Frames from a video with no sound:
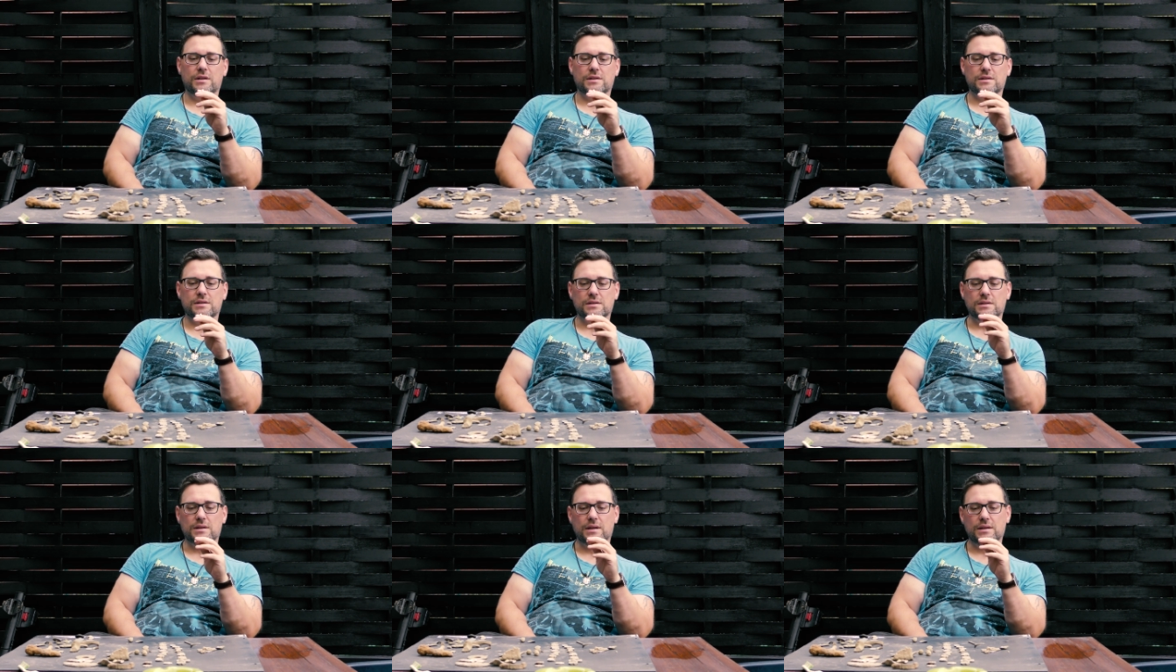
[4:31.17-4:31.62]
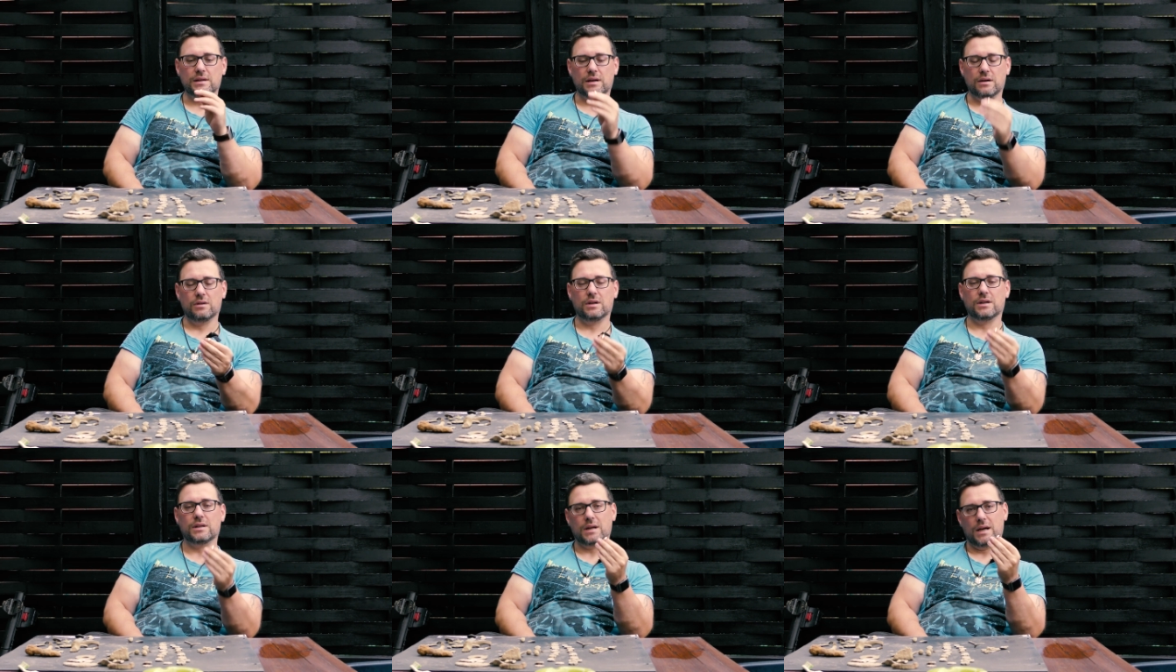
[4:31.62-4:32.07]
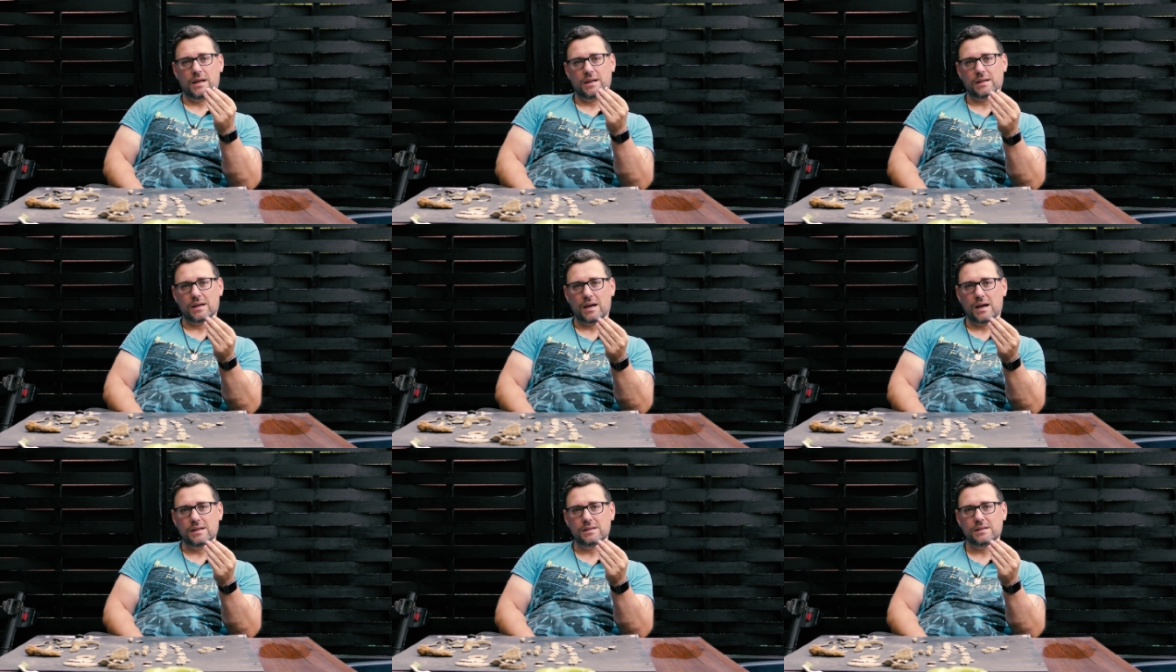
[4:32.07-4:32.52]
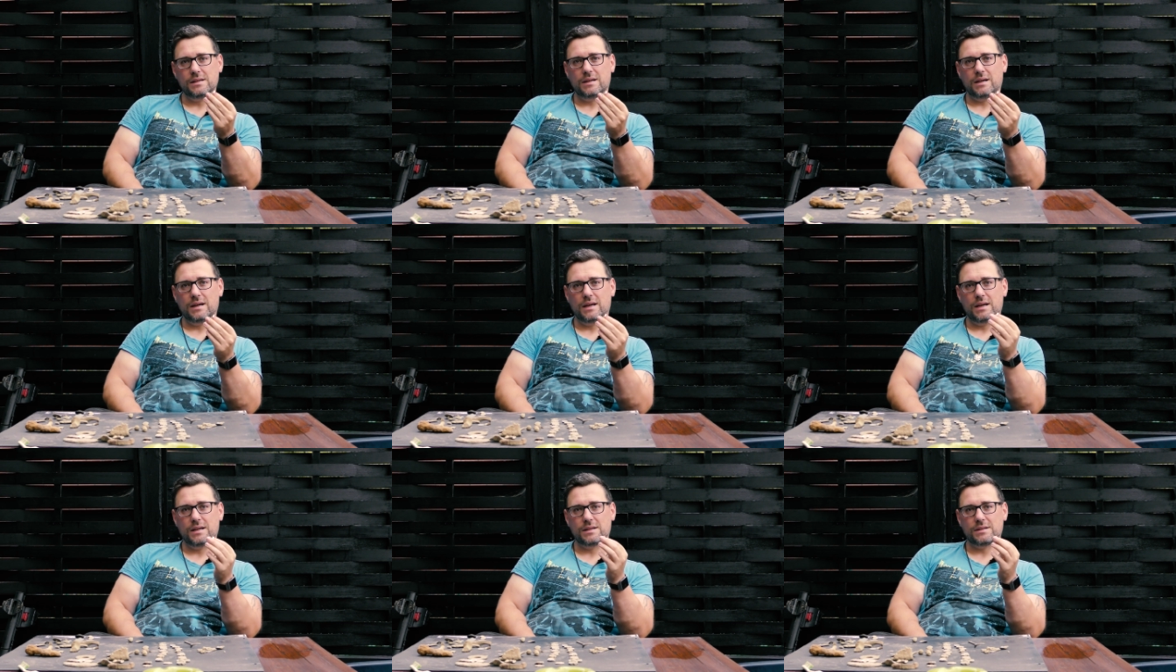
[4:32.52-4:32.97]
Es ist ein
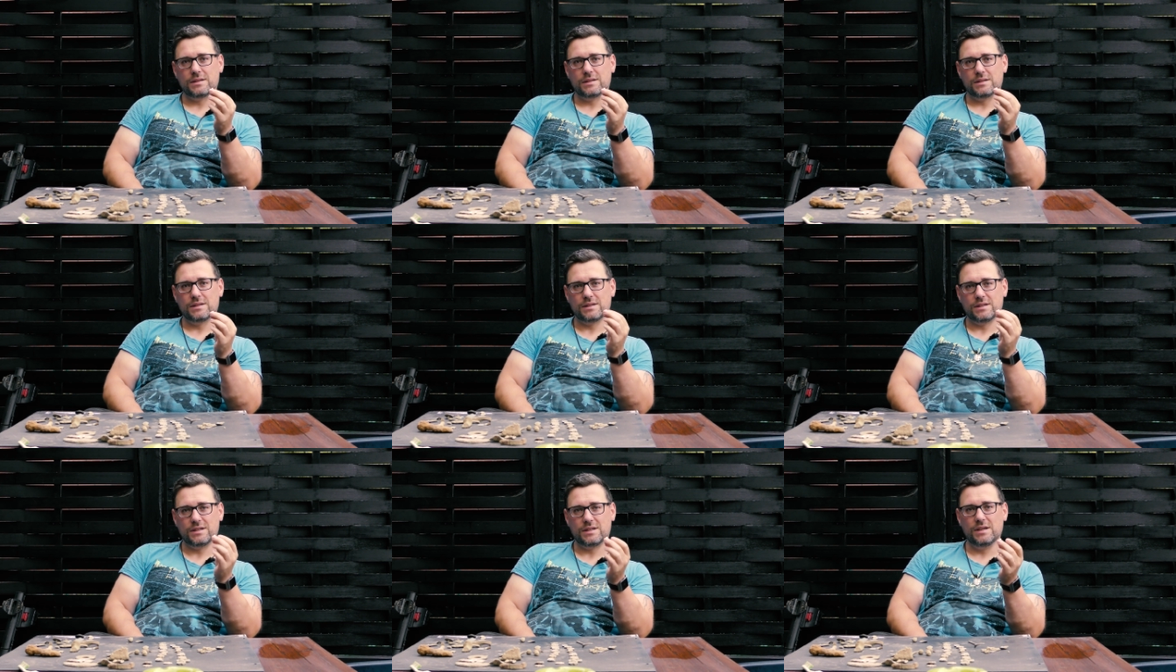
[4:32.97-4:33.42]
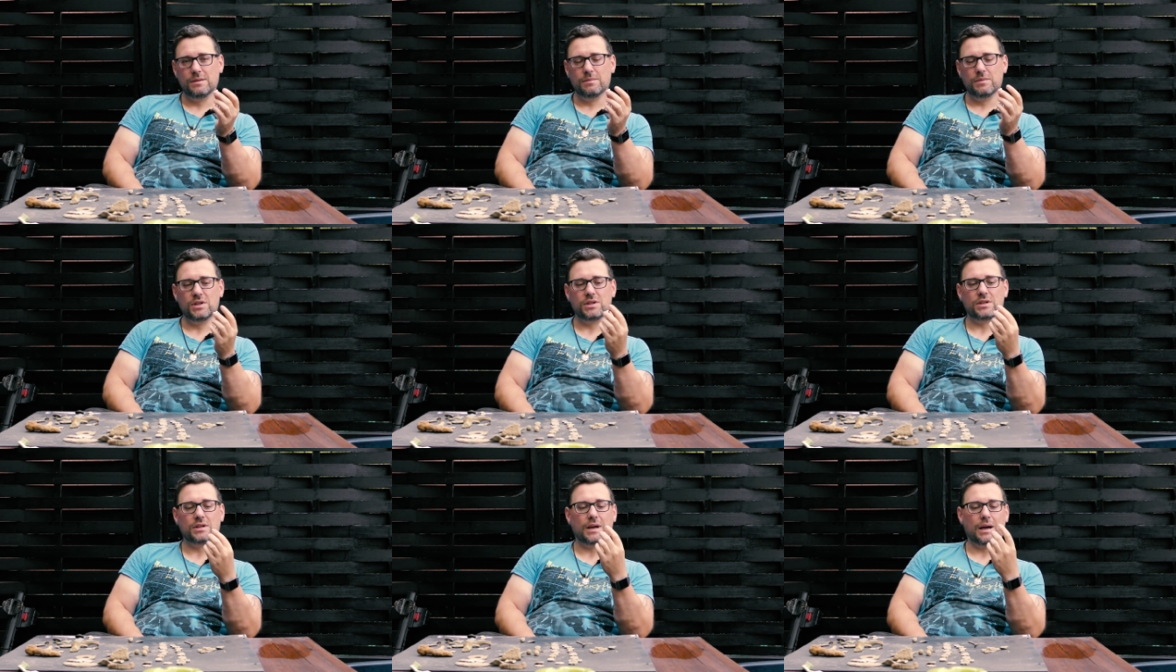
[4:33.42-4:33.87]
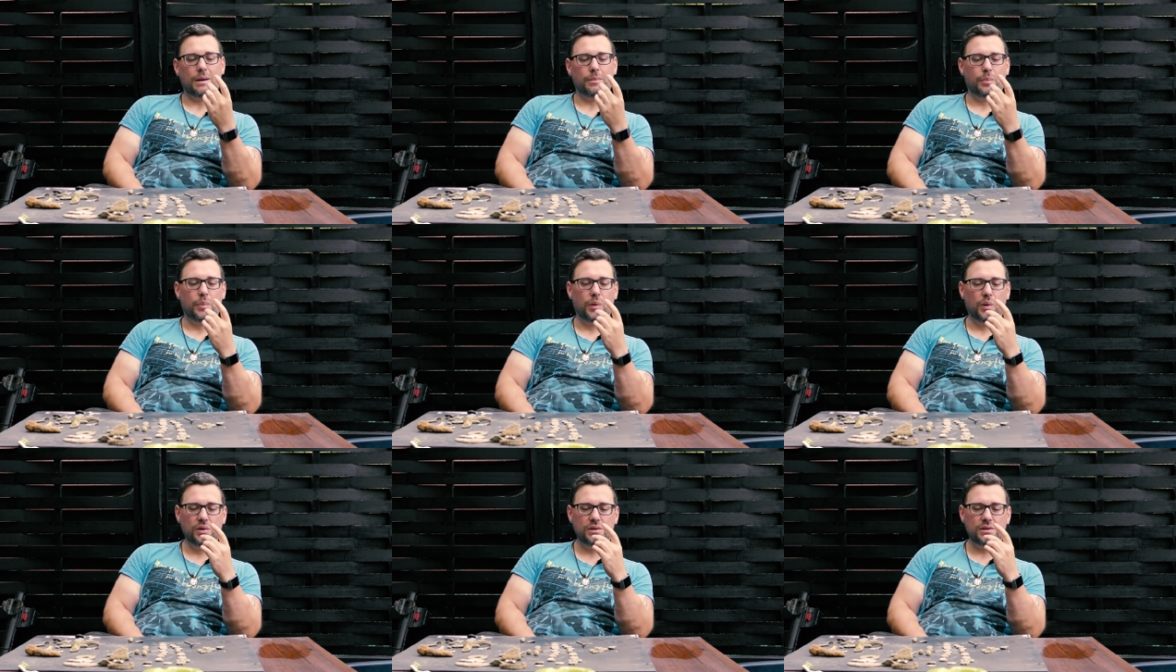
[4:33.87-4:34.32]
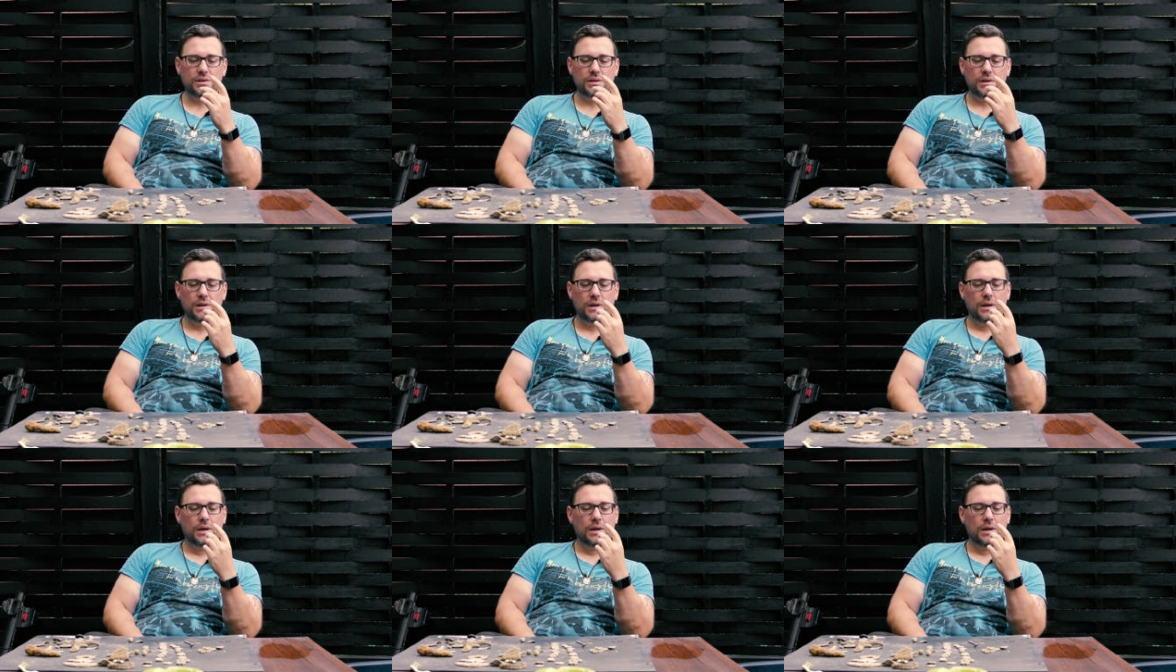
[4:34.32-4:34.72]
333er, er ist ziemlich kaputt.